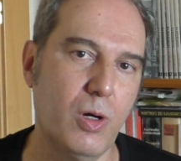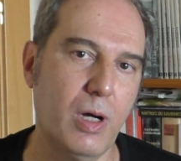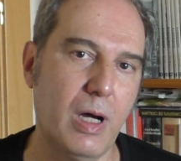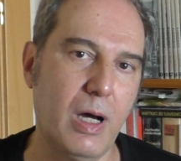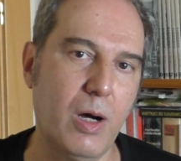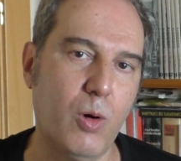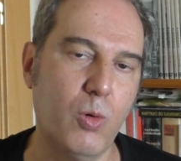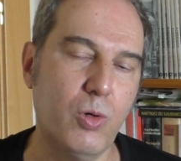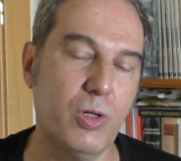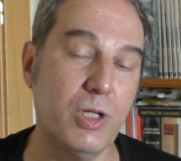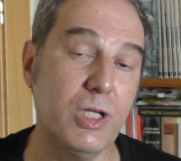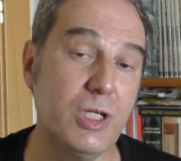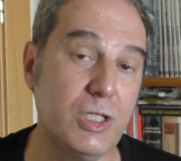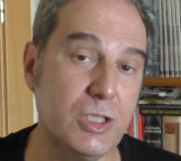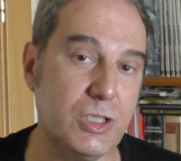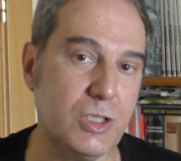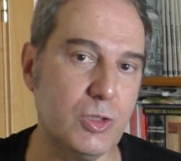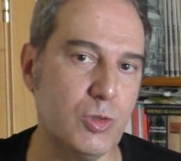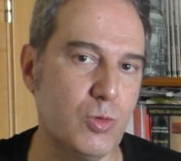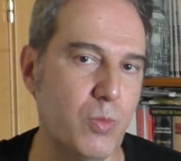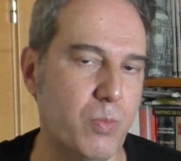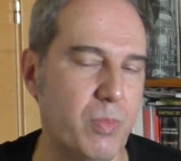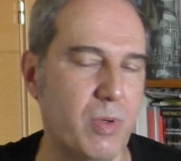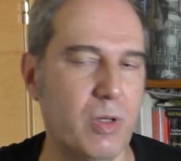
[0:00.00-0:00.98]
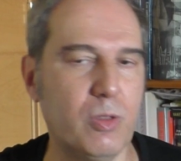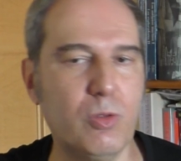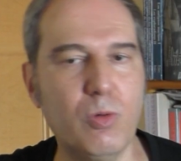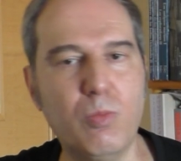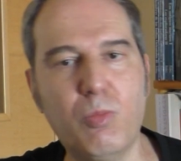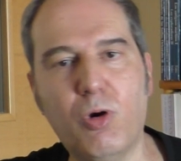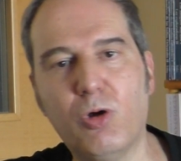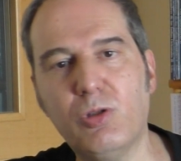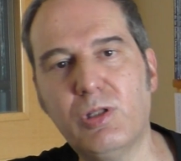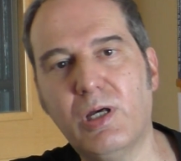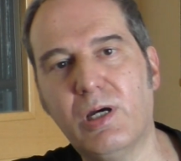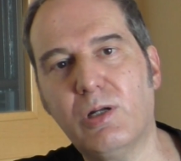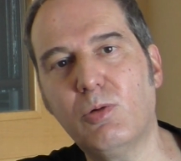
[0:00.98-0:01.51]
a origem do, do
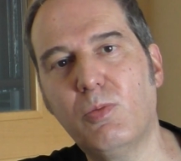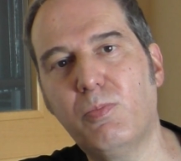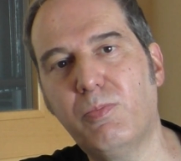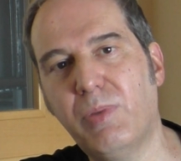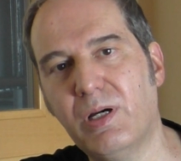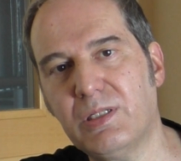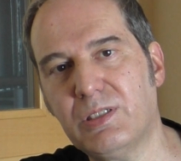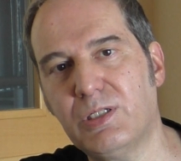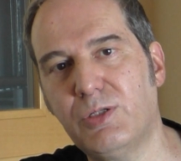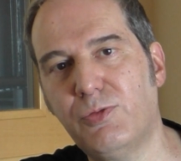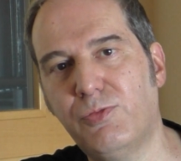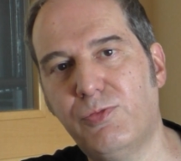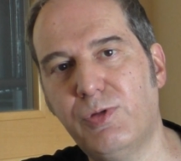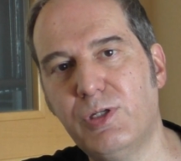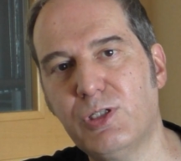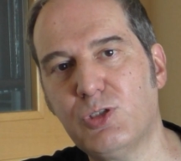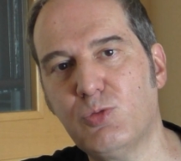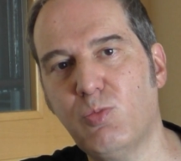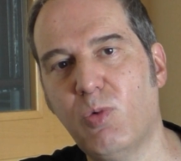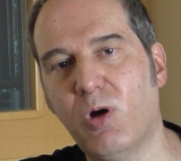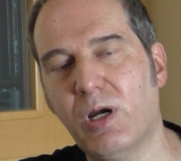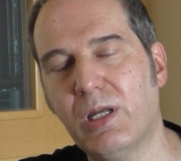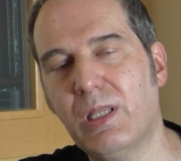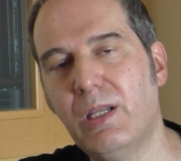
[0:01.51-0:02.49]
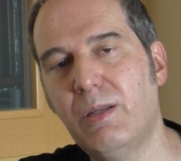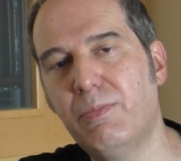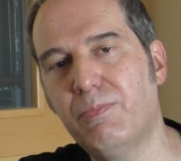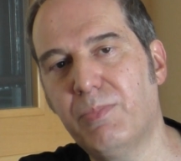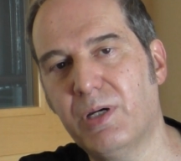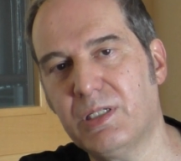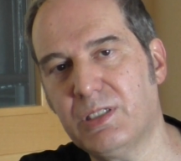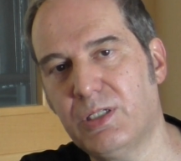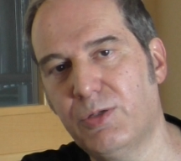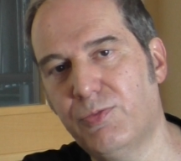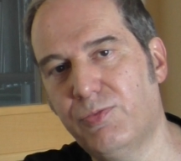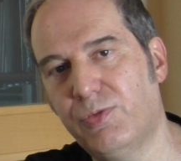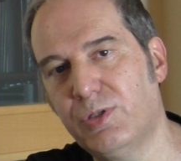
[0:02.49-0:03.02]
moderno pacifismo, aquele
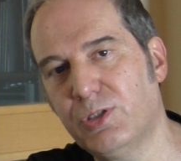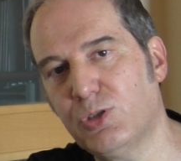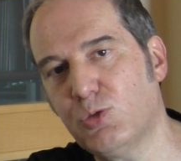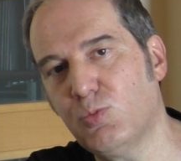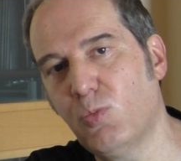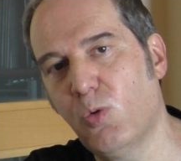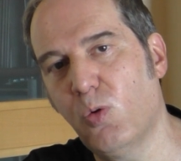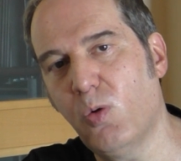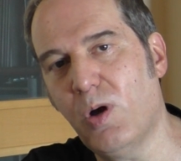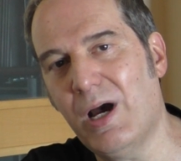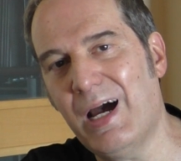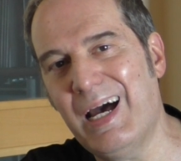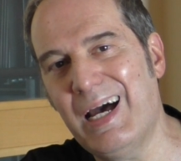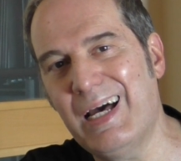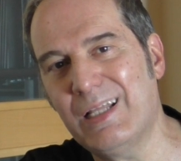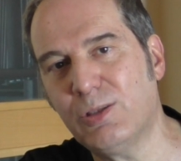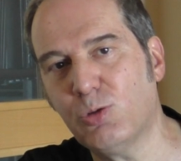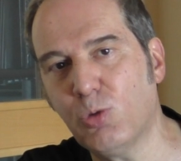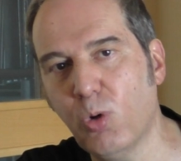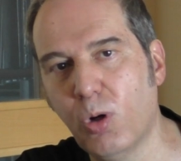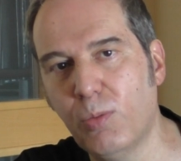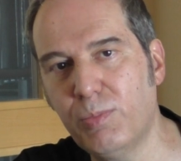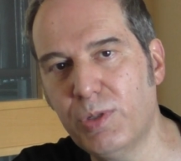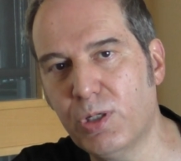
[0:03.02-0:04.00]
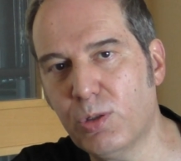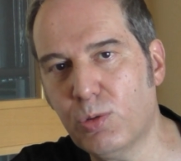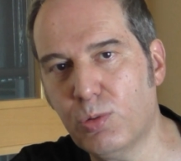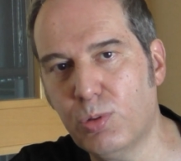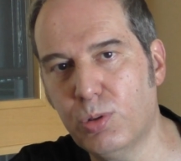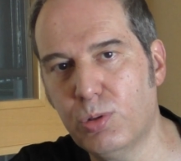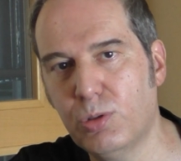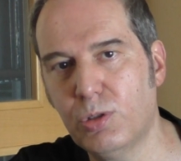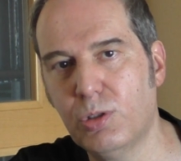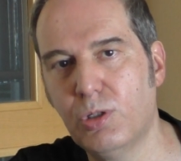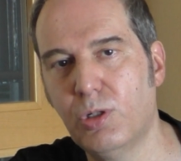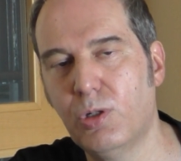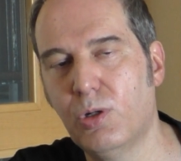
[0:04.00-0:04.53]
pacifismo
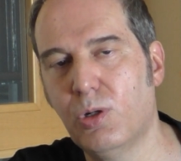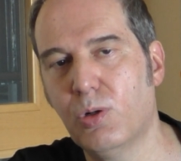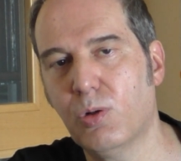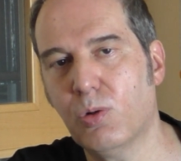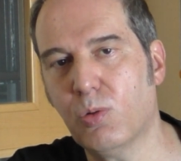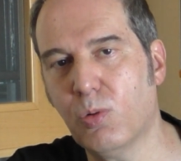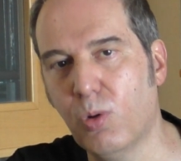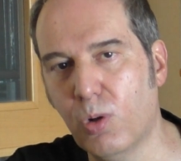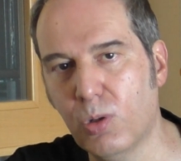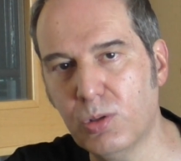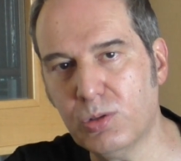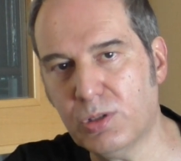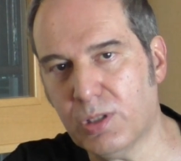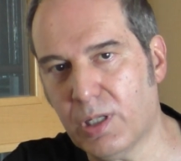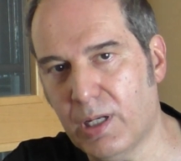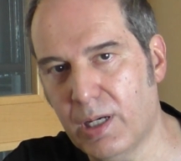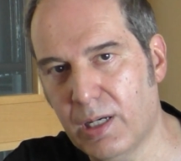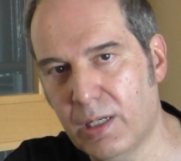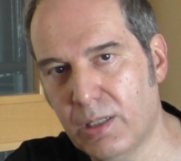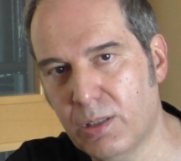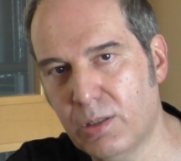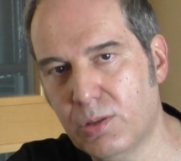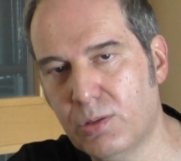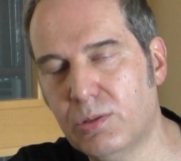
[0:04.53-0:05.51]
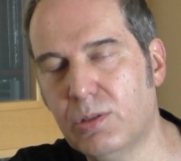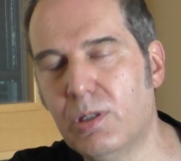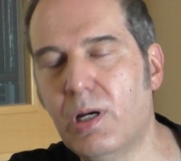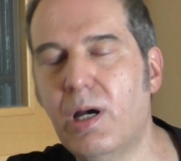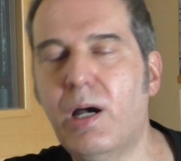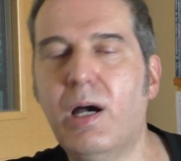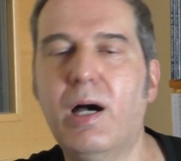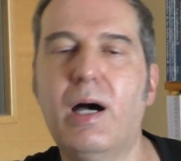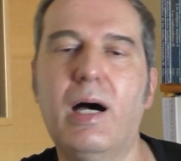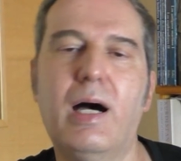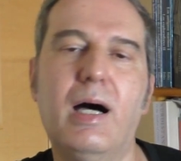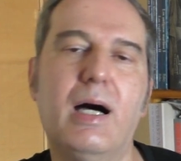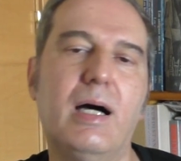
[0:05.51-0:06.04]
atômico contra
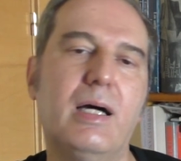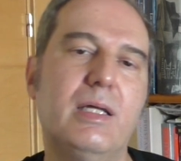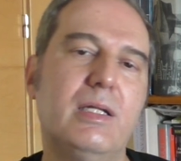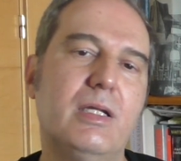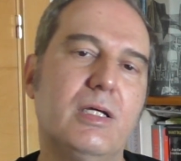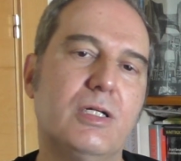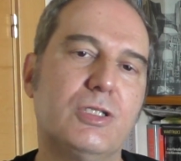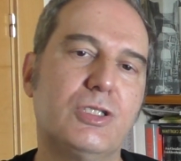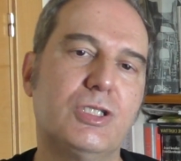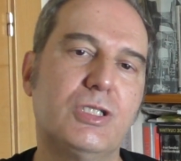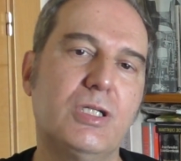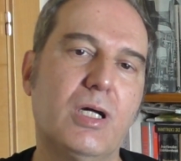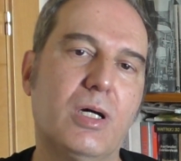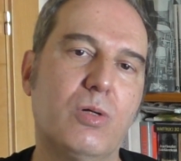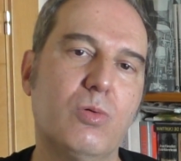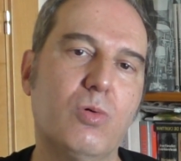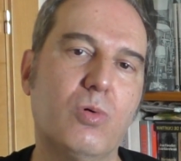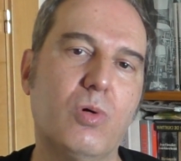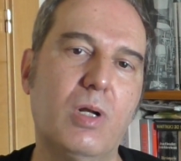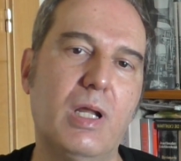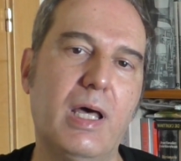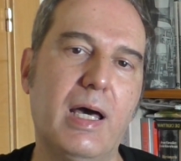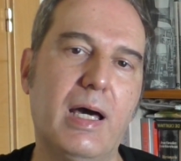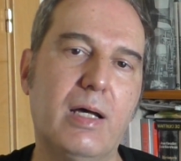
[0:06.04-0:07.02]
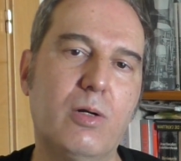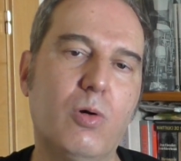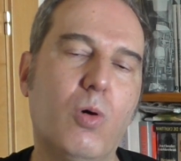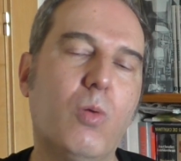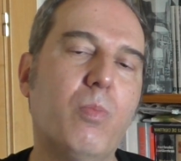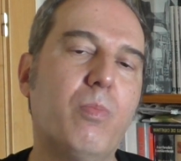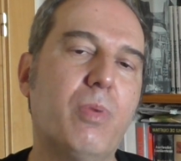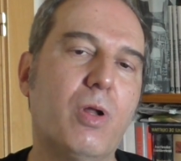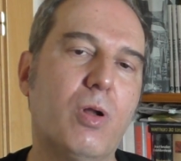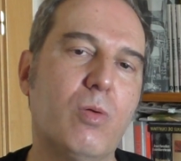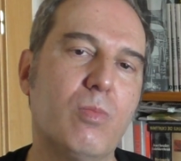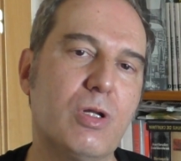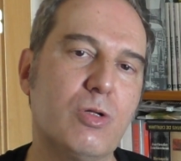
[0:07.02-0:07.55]
a energia nuclear ou
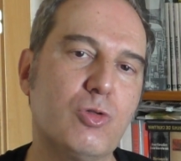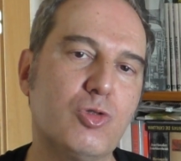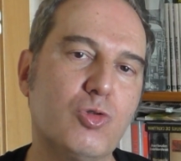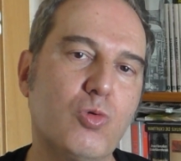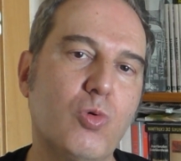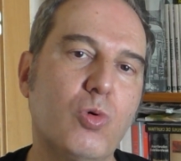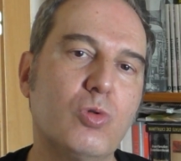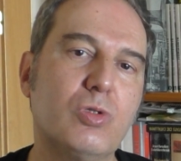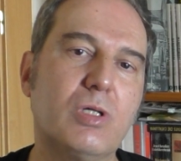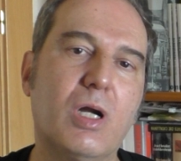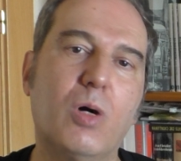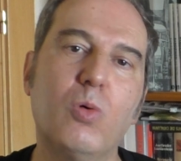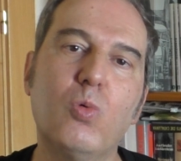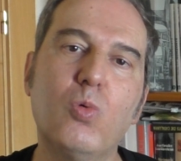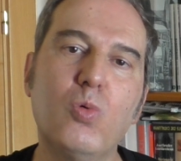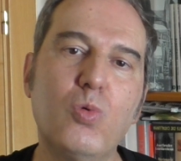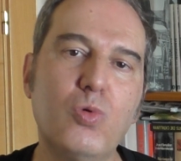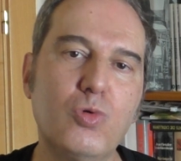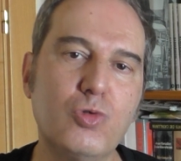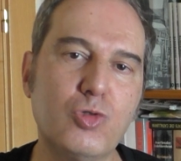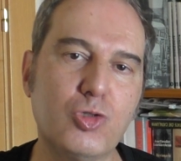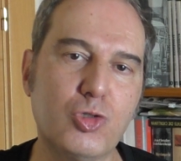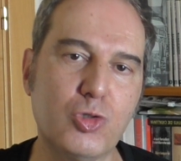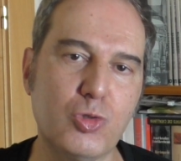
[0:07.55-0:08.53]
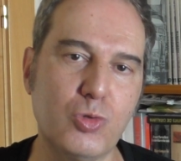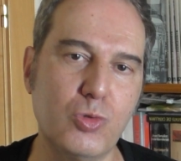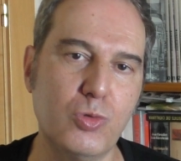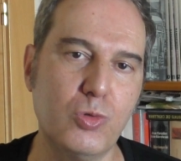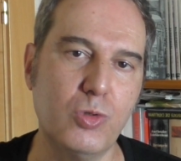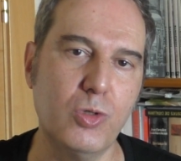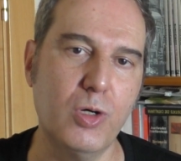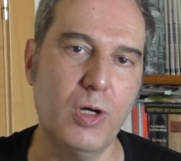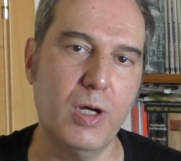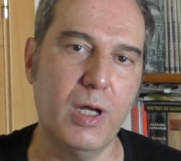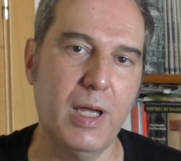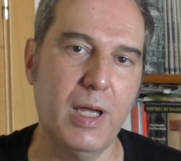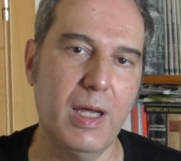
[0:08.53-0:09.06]
pelo menos contra o uso
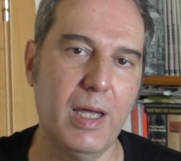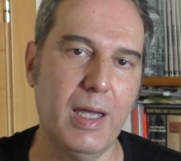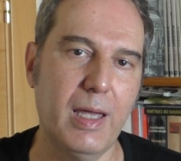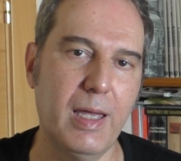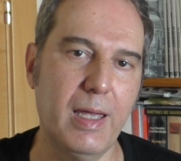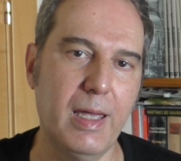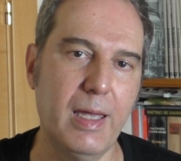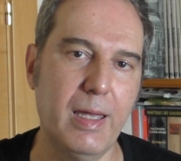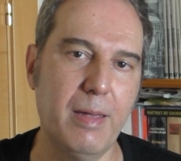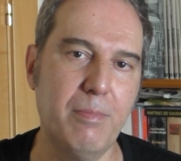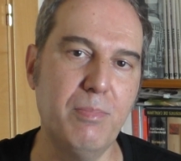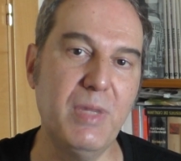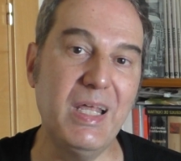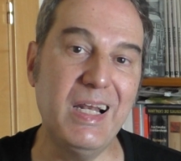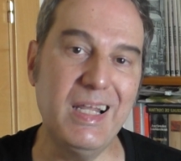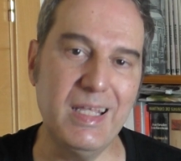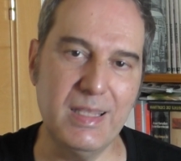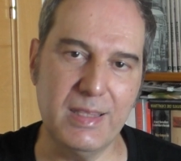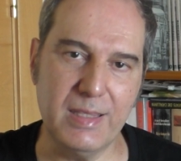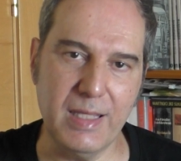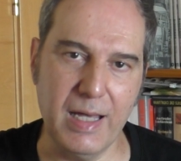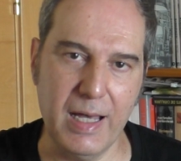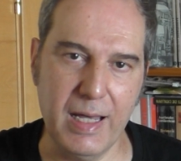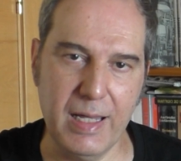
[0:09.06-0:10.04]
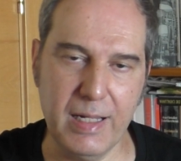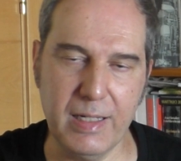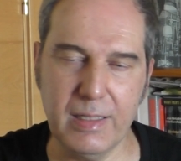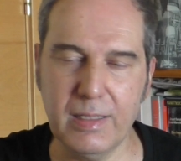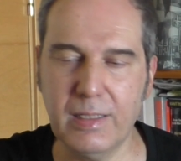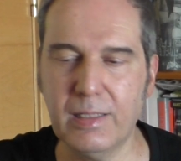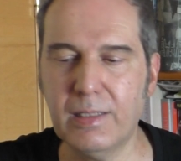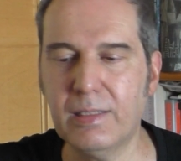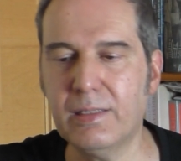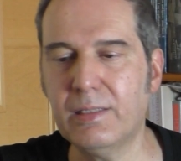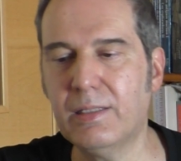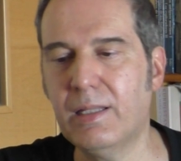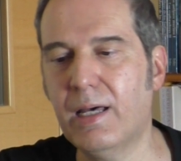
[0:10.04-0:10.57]
é,
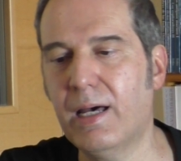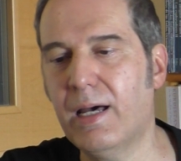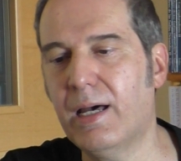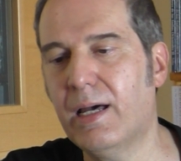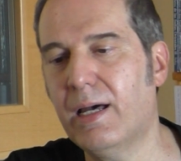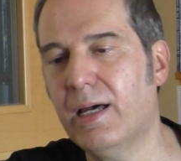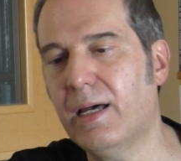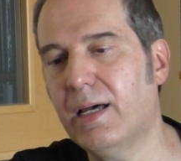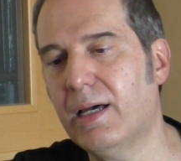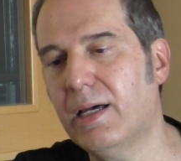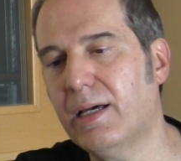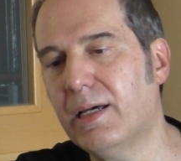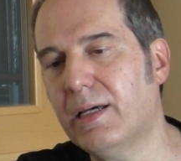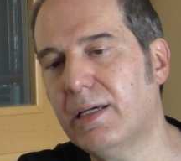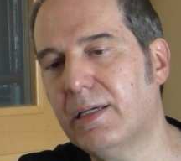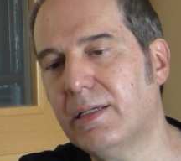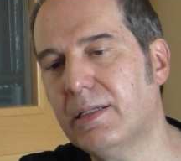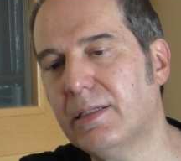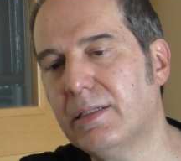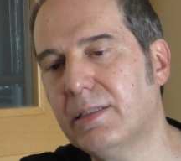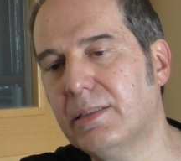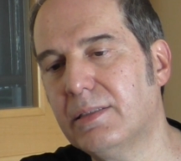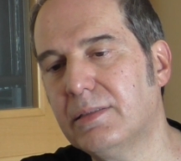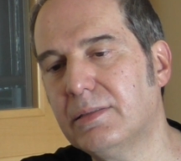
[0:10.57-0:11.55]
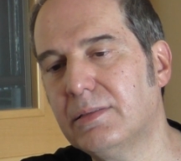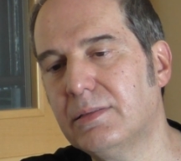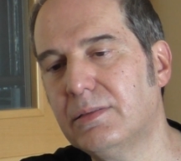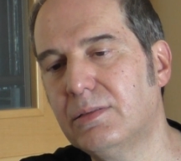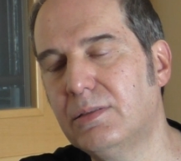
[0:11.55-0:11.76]
militar da,